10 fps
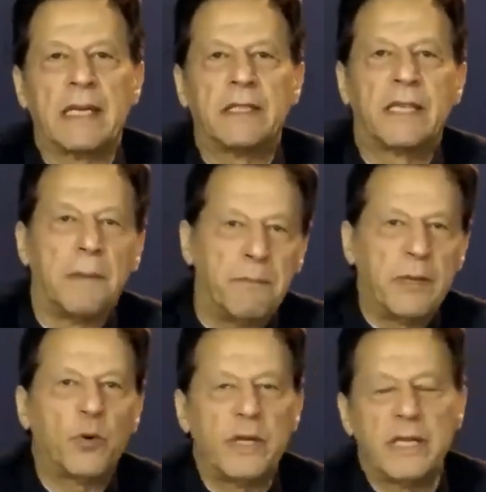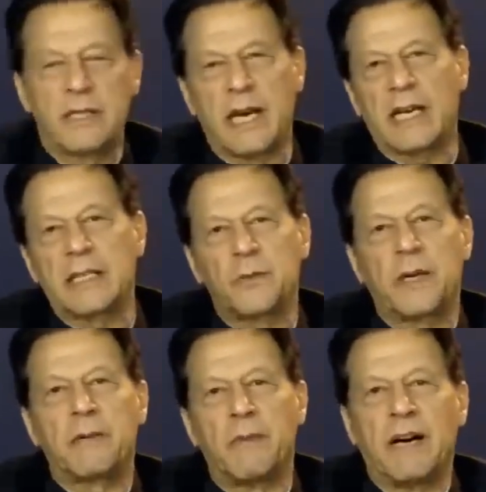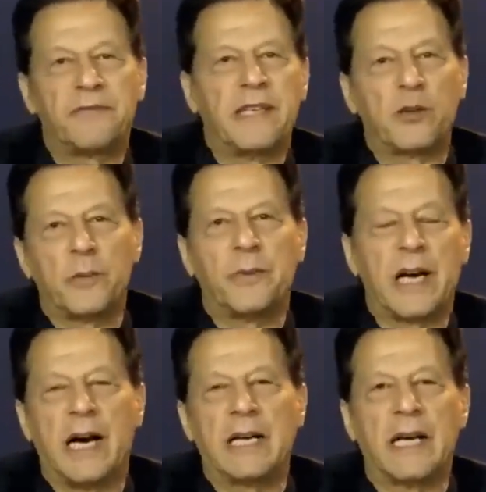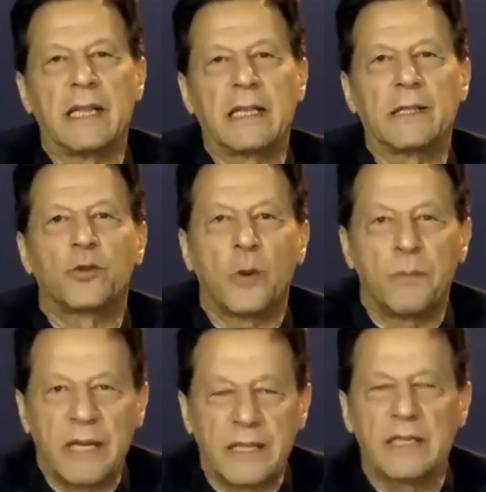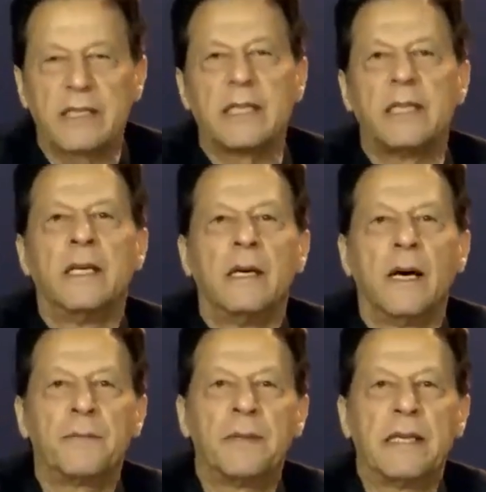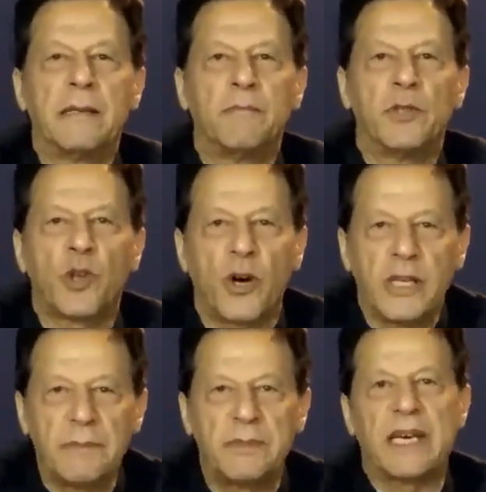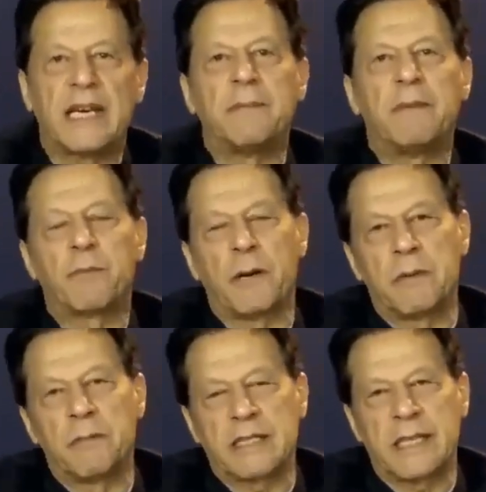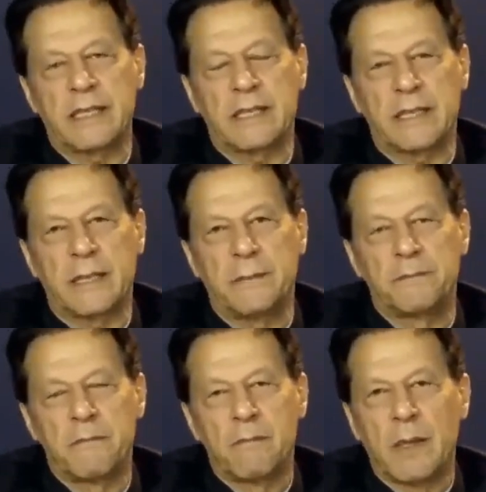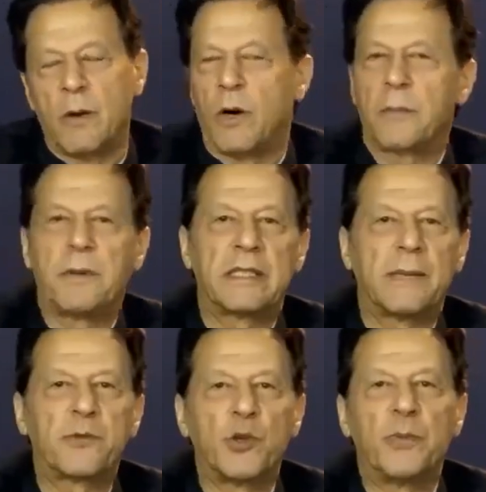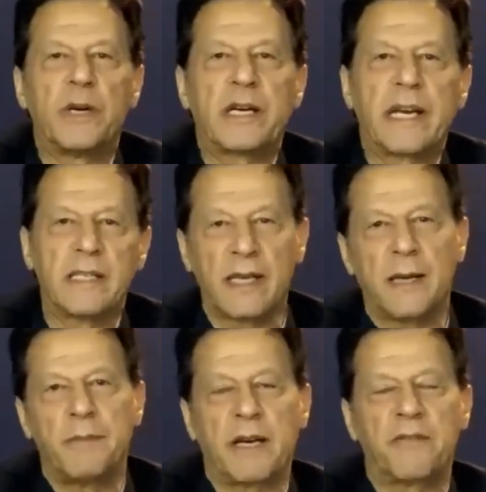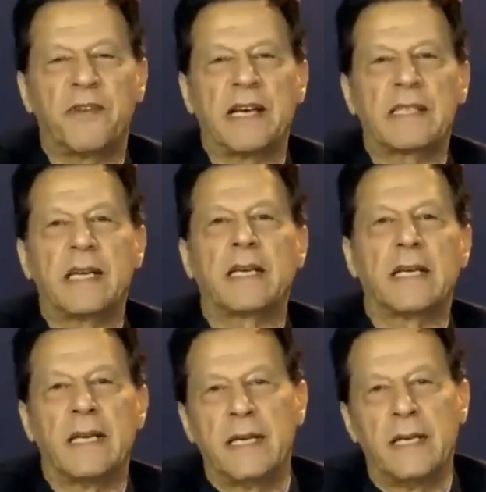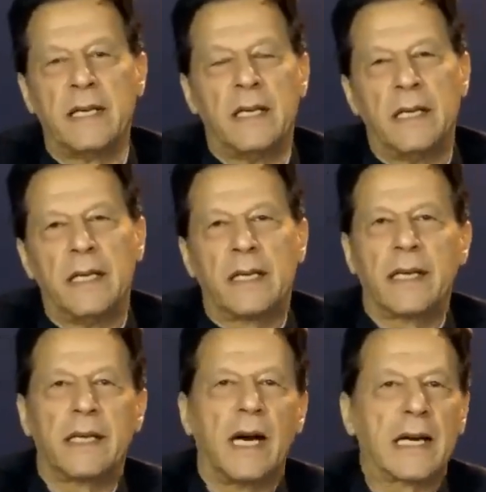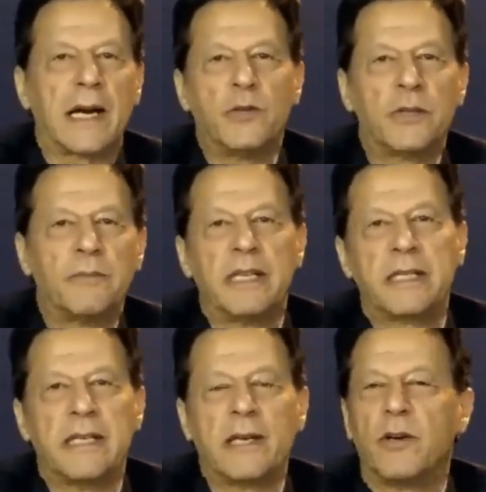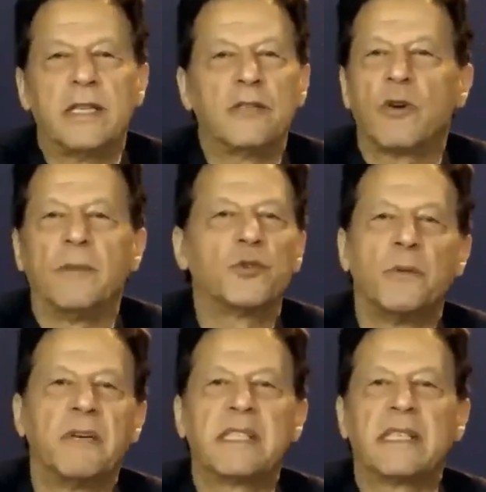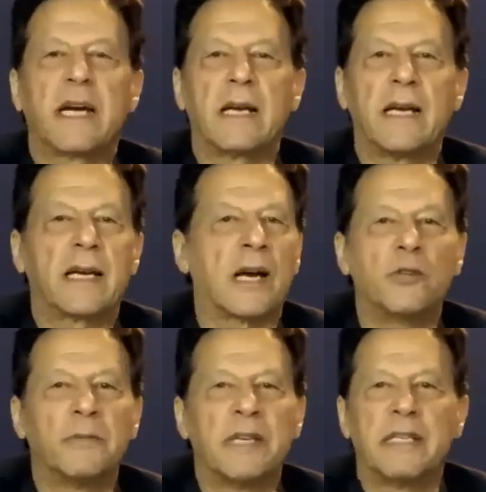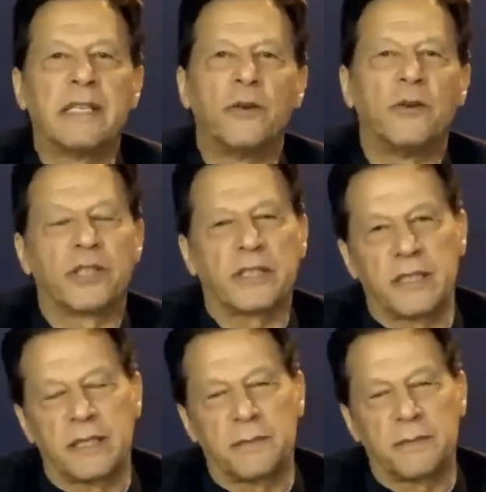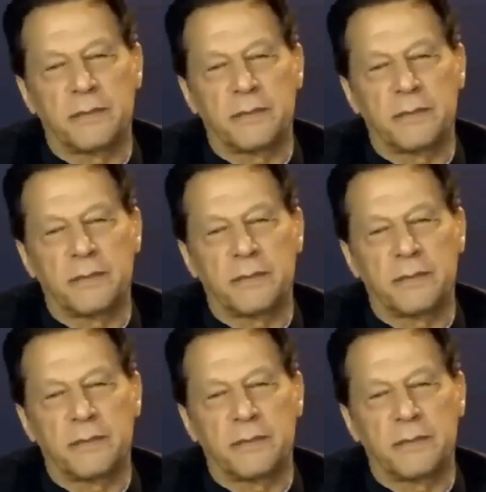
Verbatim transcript: कि जब भी कोई ताकतवर माफिया के ऊपर हाथ डालते थे तो अपने अंदर से ही अपनी मेजोरिटी बचाने में प्रॉब्लम लग जाता था और फिर जब सुपर किंग साहब अगर फैसला करें कि यहाँ अकाउंटेबिलिटी नहीं होनी तो हम जो मर्जी कर लें अकाउंटेबिलिटी नहीं हो सकती थी